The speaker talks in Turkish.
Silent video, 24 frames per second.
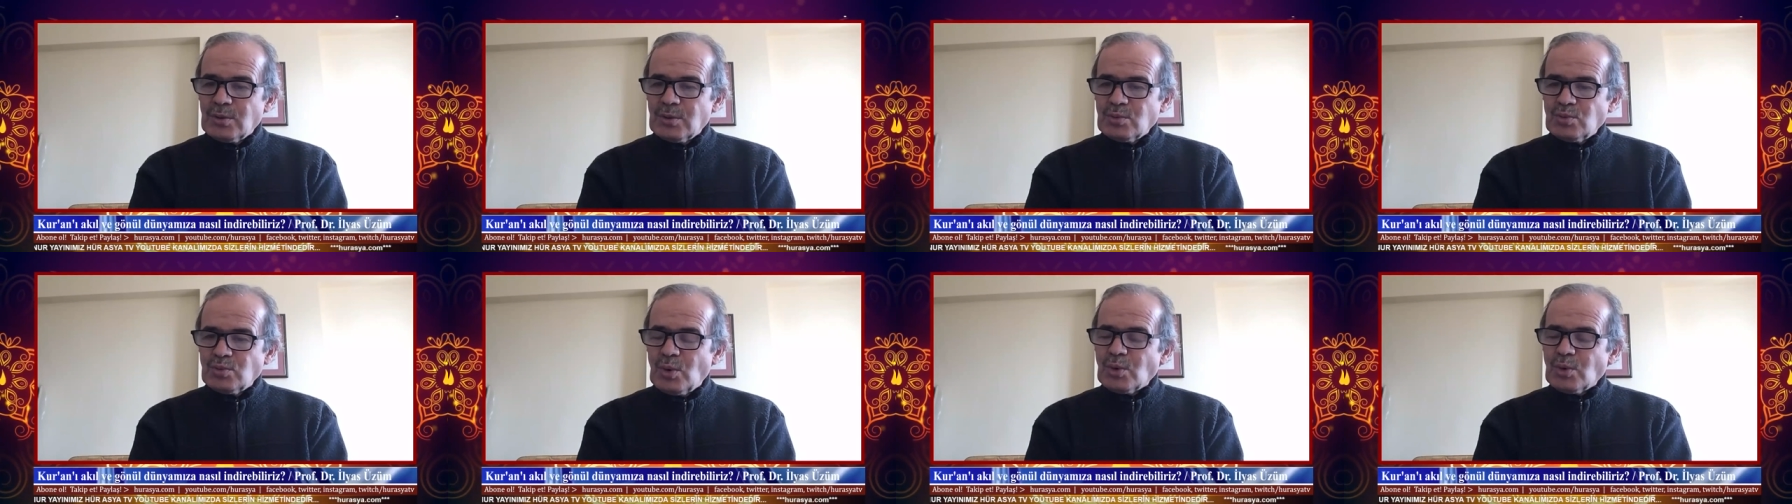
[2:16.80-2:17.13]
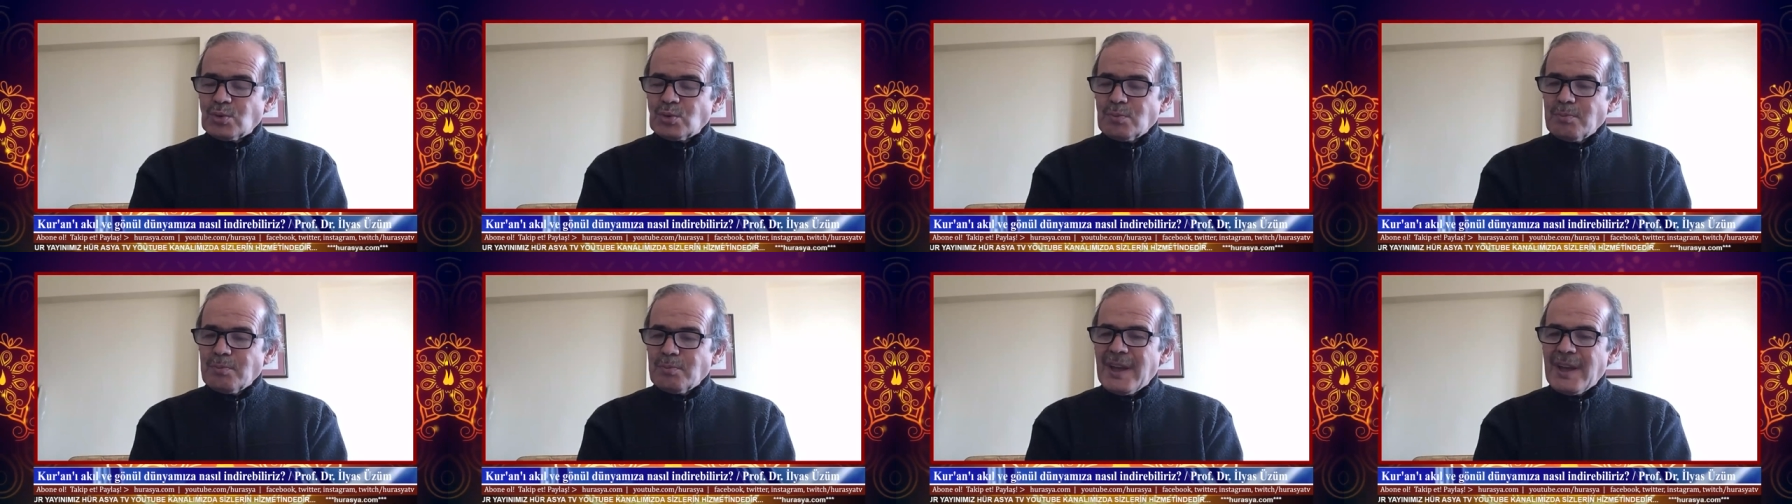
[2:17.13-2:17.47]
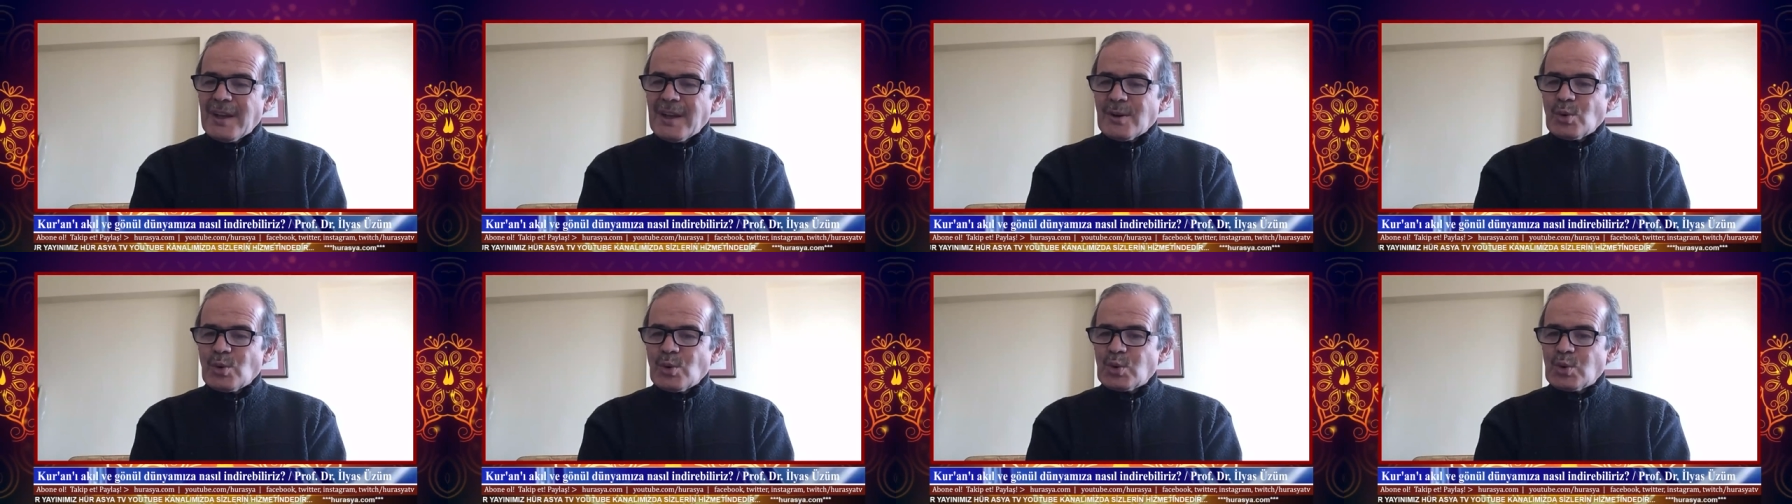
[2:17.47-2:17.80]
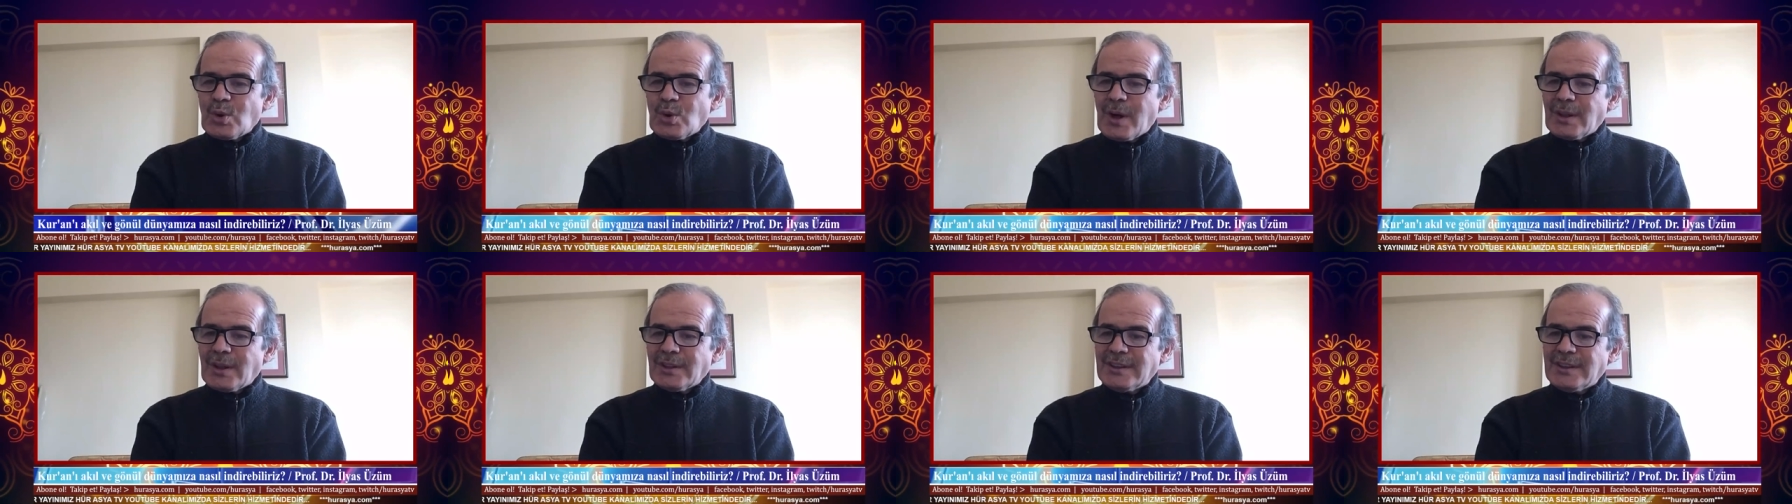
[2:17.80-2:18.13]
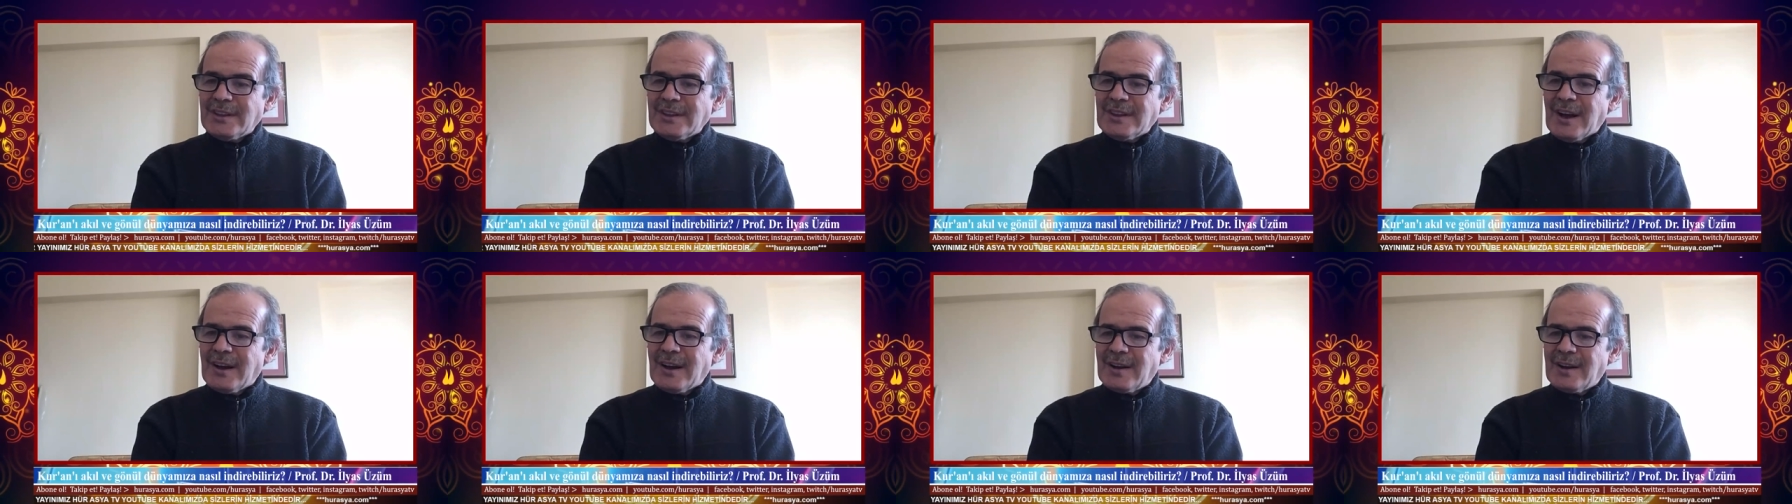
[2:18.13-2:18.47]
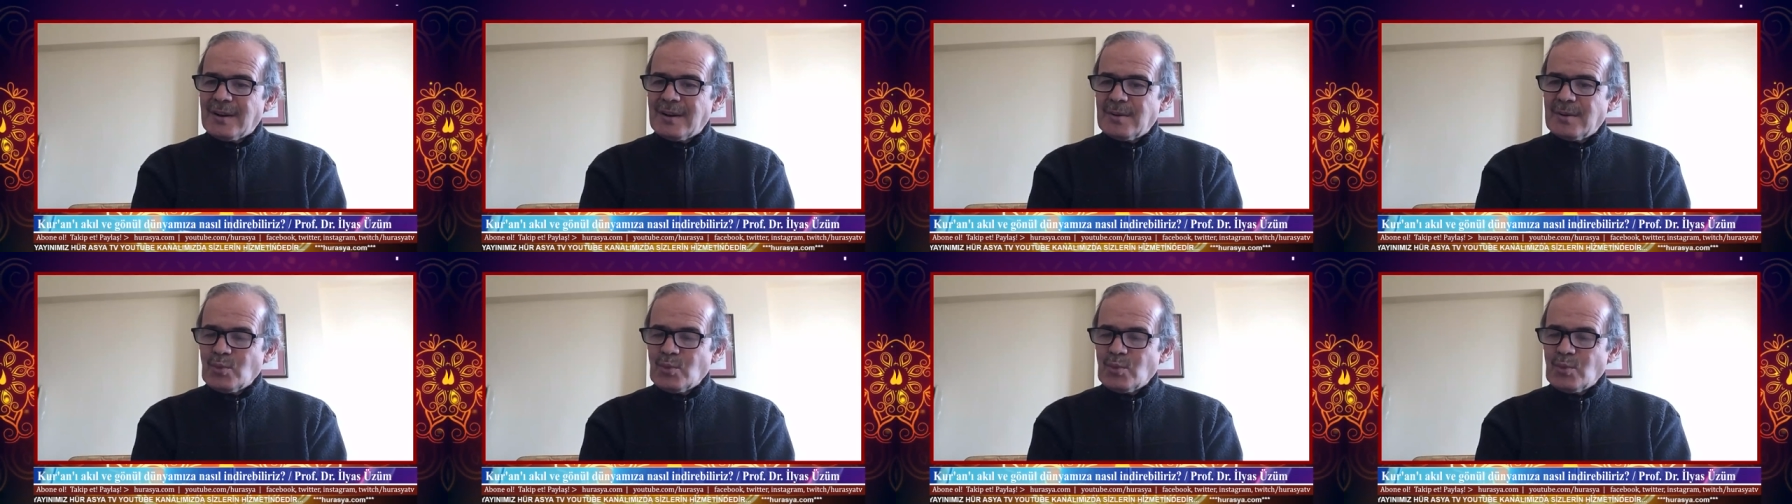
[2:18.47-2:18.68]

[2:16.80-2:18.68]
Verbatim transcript: dört M kuralıyla